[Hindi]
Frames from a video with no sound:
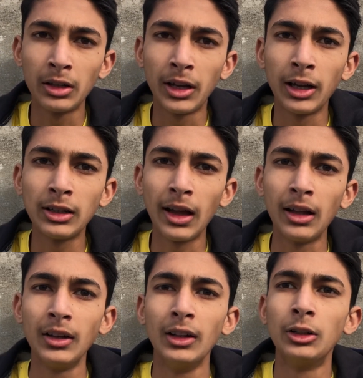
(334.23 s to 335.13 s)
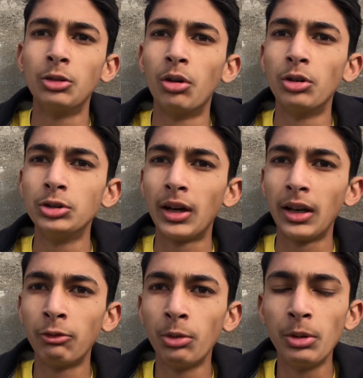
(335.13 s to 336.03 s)
डेट है तो जो है
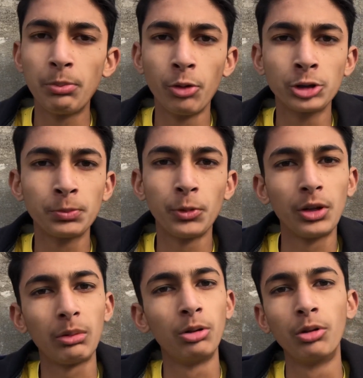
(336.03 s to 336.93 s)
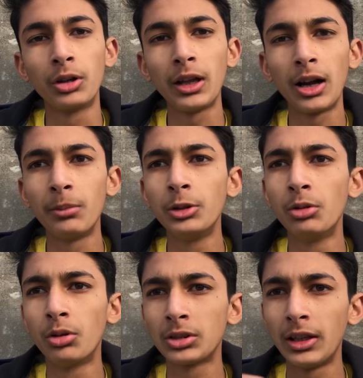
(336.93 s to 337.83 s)
ना वो भी पोस्टपोन अब हो गया अब
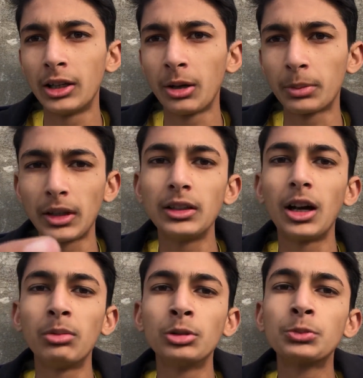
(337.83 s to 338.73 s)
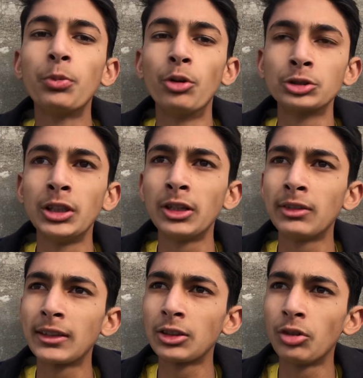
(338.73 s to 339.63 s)
नौ से लेकर पता नहीं कब हो स्पोर्ट्स डे की
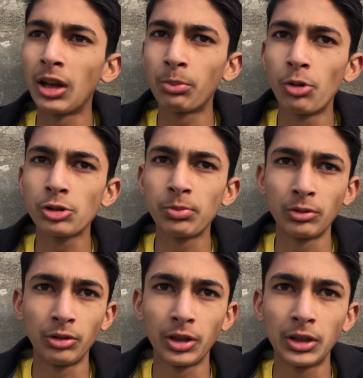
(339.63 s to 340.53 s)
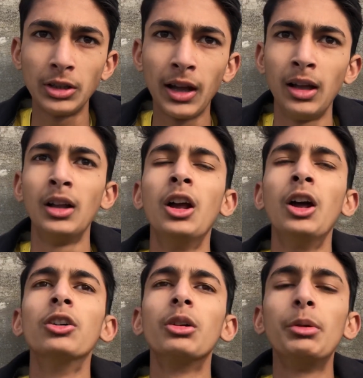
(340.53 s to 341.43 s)
वजह से जो है ना पोस्टपोन उन्होंने की है
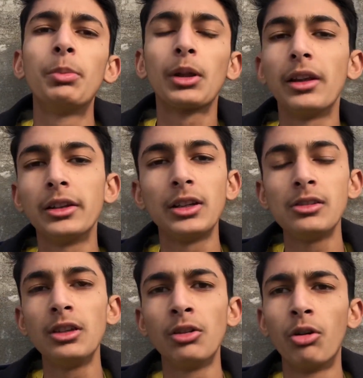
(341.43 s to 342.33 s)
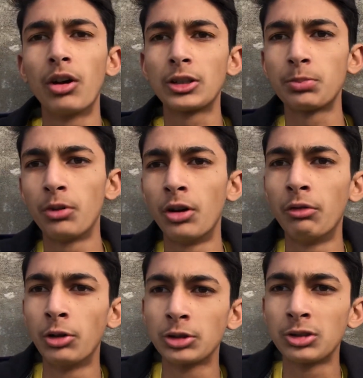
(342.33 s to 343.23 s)
तो अभी पता नहीं किस दिन होगा
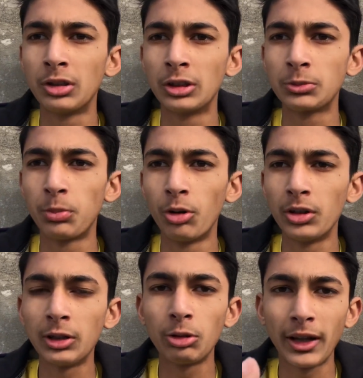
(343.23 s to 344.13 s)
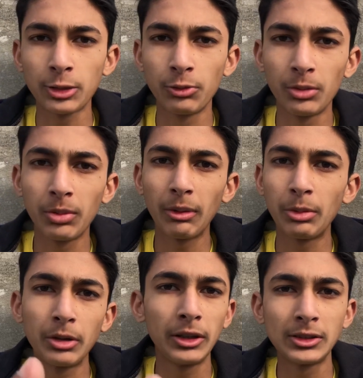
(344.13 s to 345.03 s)
वो स्पोर्ट डे तो नेक्स्ट वीक में
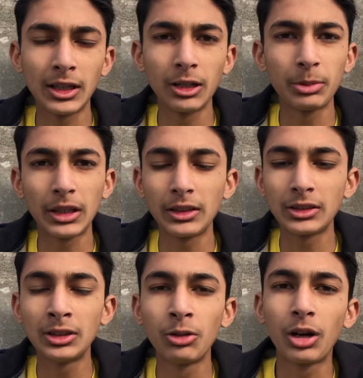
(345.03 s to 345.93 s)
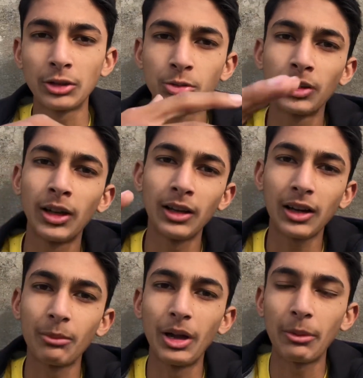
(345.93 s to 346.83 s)
अभी रीसेंड पता नहीं किस दिन होगा शुक्र अल्लाह
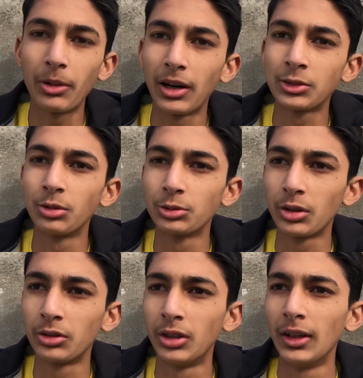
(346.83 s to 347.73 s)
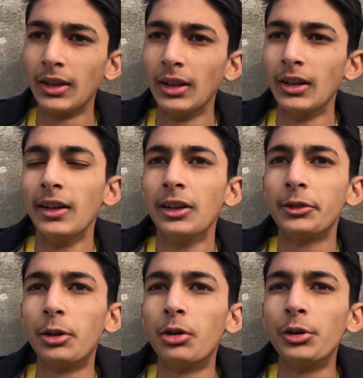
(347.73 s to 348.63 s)
का मैं पास हो चुका हूँ
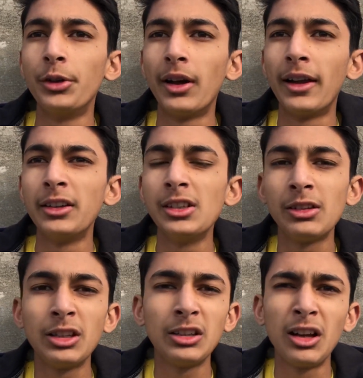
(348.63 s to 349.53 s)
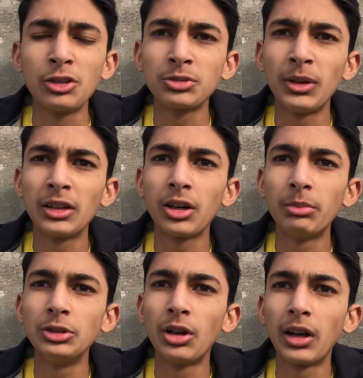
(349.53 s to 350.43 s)
तो जो है ना ये थी अनाउंसमेंट
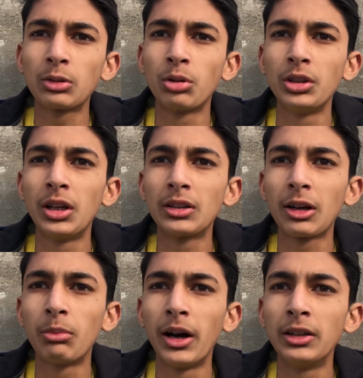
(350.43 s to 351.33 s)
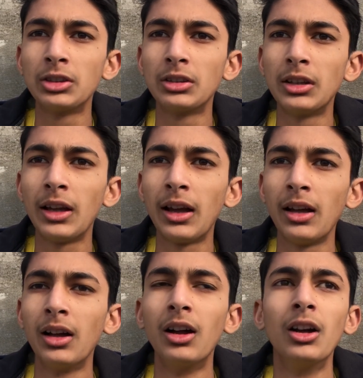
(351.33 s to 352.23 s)
अभी जो है ना थोड़ी देर तक बाहर चलते हैं
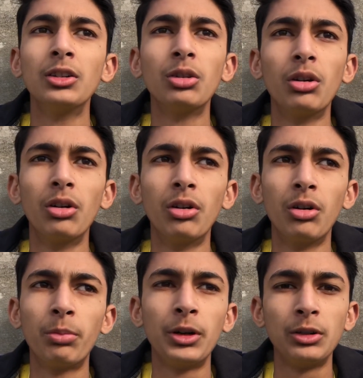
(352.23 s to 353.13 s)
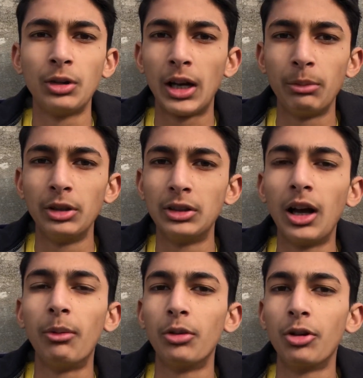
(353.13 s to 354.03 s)
तो फिर जो है ना मिलते हैं
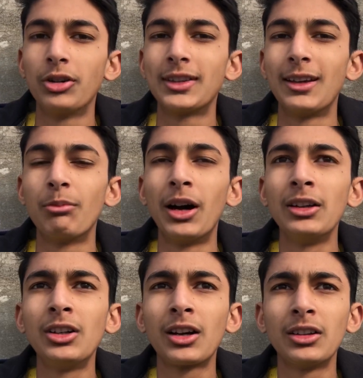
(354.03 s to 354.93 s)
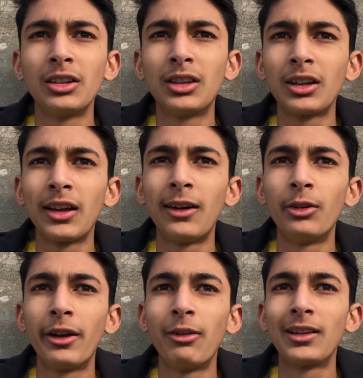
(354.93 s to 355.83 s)
आप लोगों से बाहर जाके देखते हैं क्या
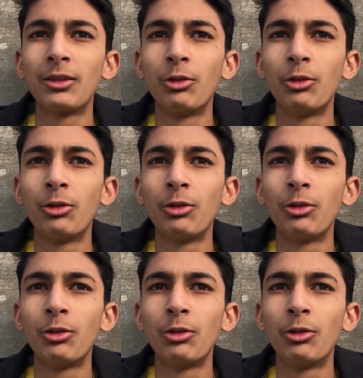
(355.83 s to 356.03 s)
होना है वैसे